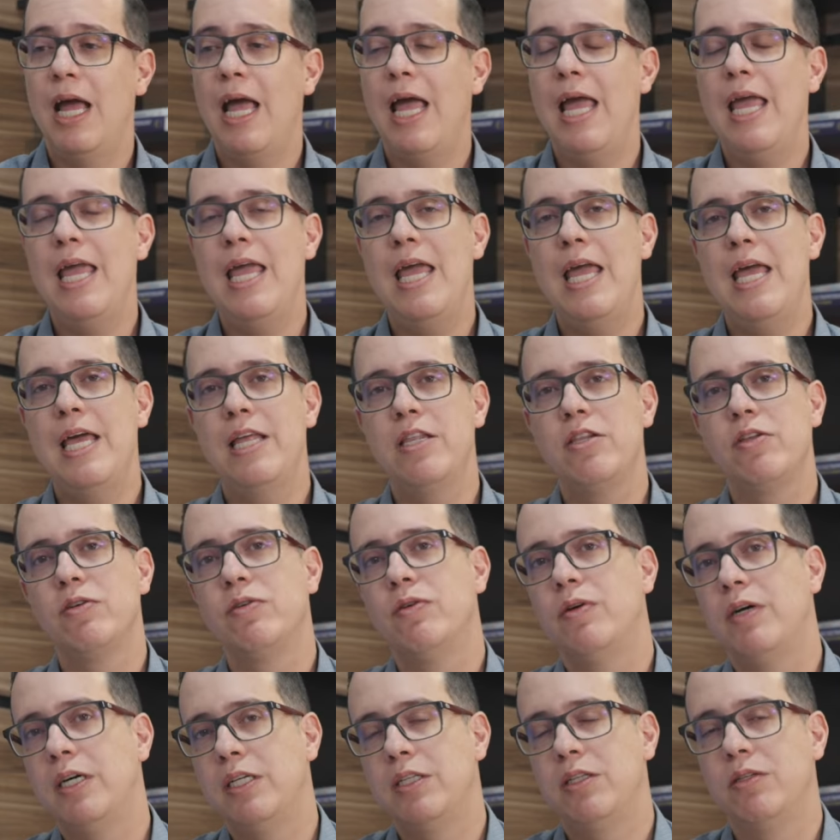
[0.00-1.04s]
E
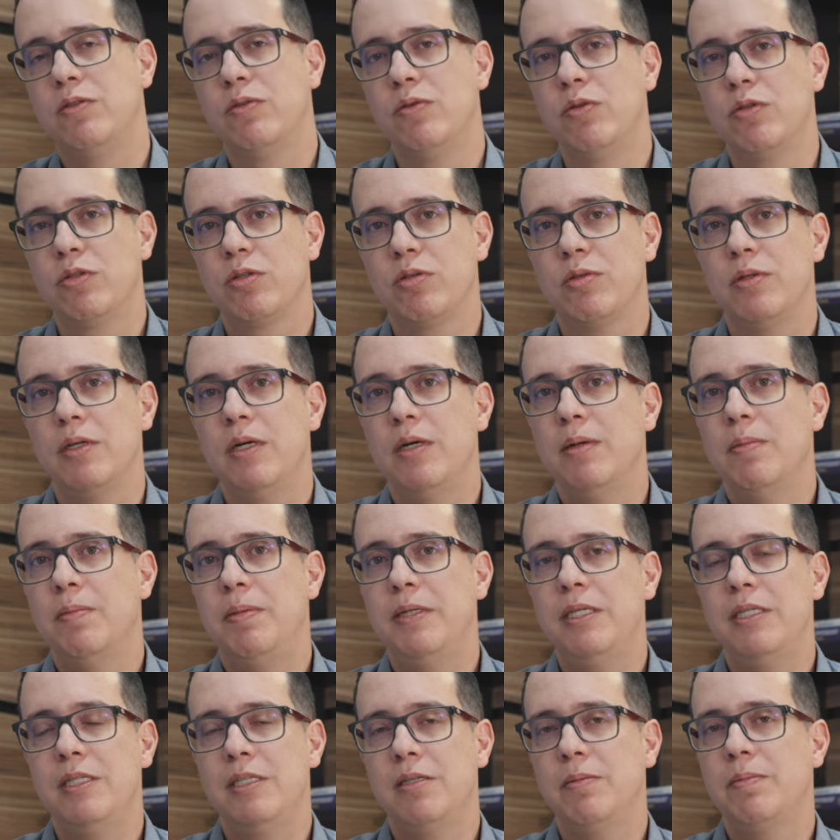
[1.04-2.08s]
no adulto,
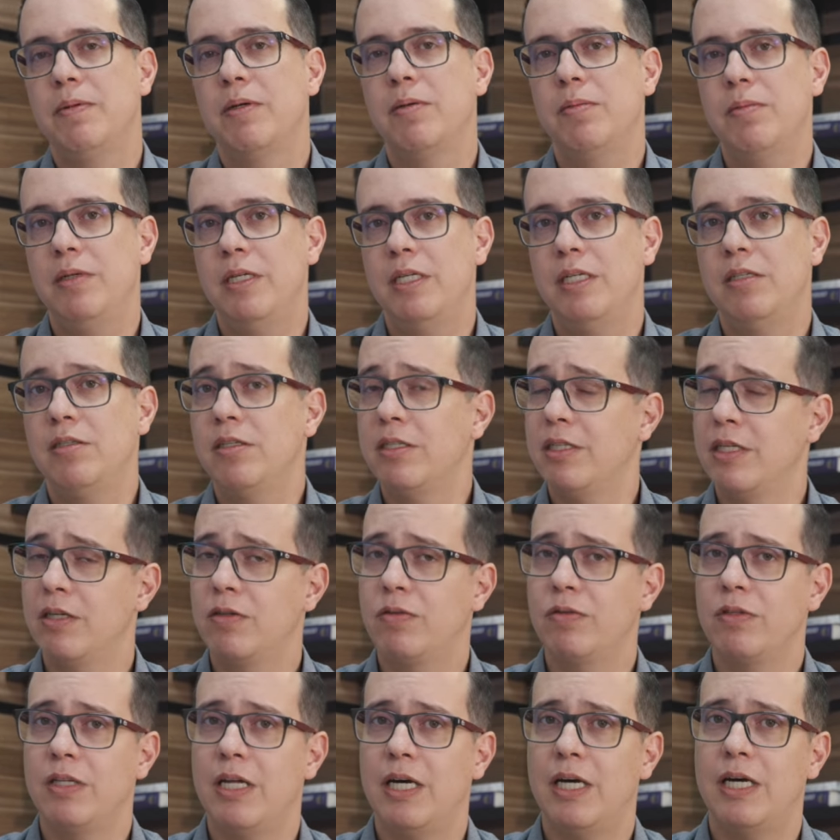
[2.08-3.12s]
principalmente
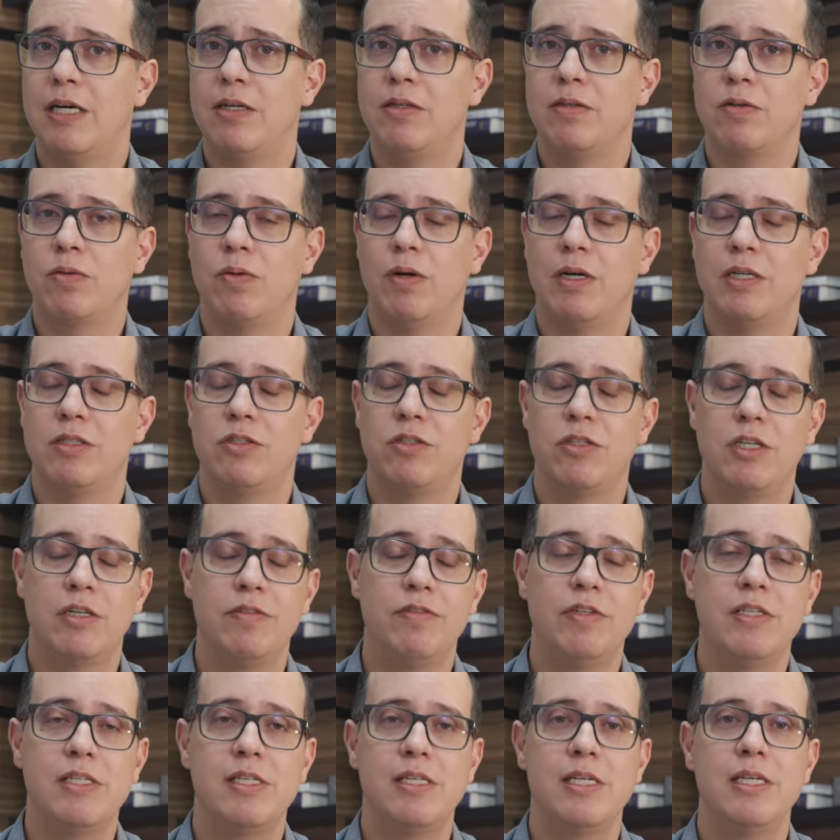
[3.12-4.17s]
secundário, quadros de
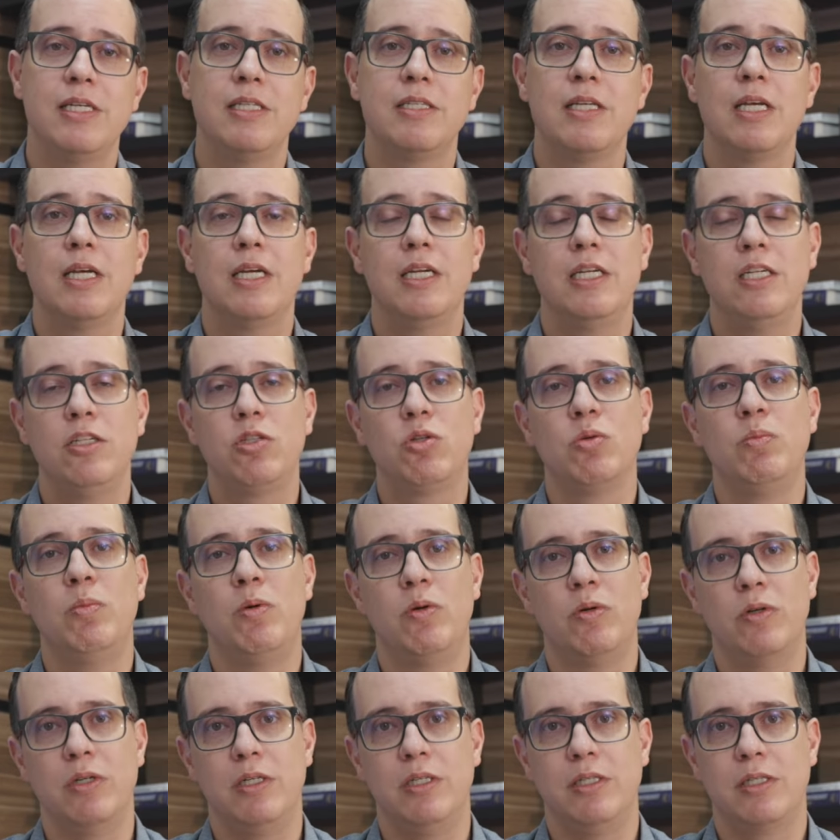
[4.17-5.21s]
AVCs e
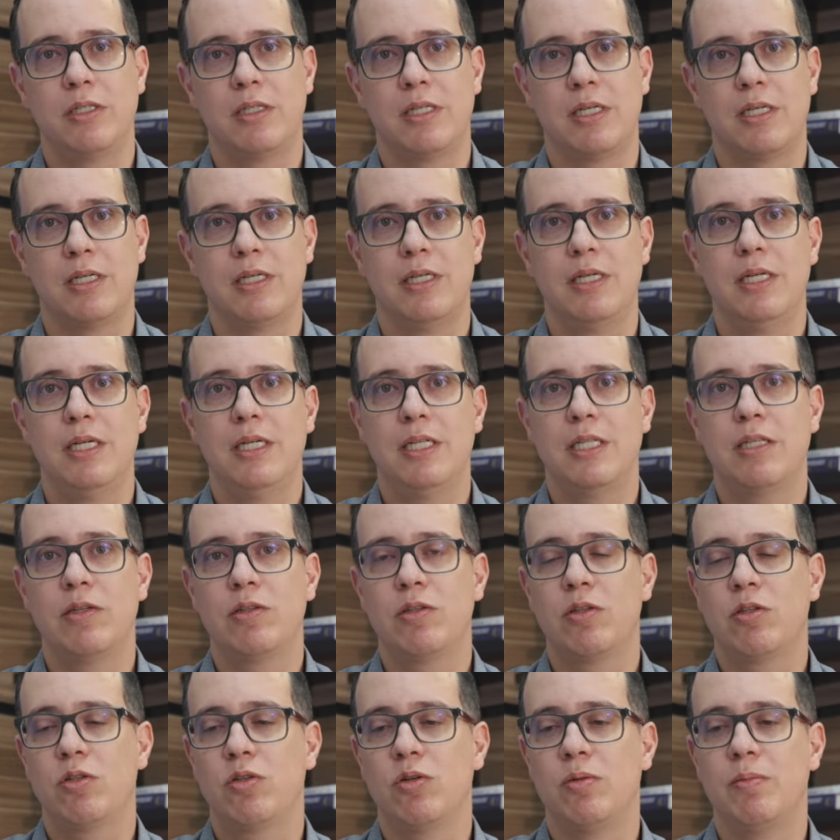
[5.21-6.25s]
tumores. Tá? Então
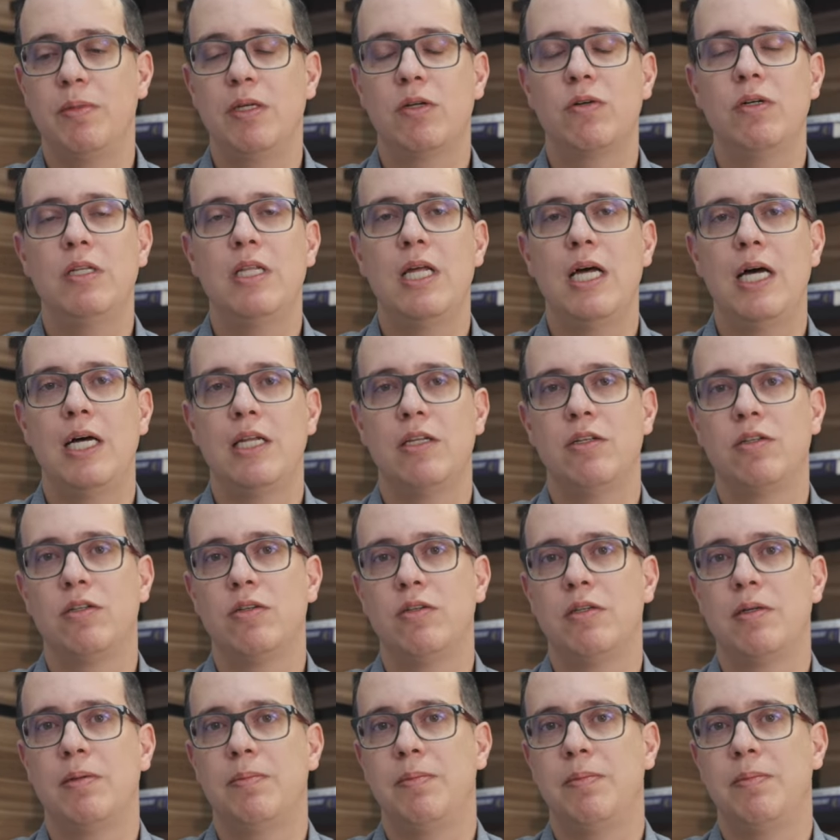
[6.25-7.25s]
tome cuidado. A